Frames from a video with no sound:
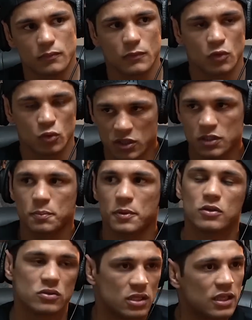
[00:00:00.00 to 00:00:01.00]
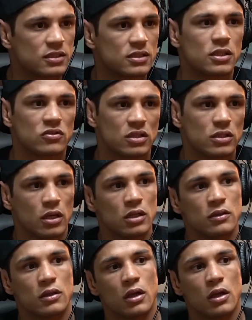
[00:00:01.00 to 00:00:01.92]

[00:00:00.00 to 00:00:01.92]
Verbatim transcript: Todo respeito, o Zé é assim, né, o Zé Dalano.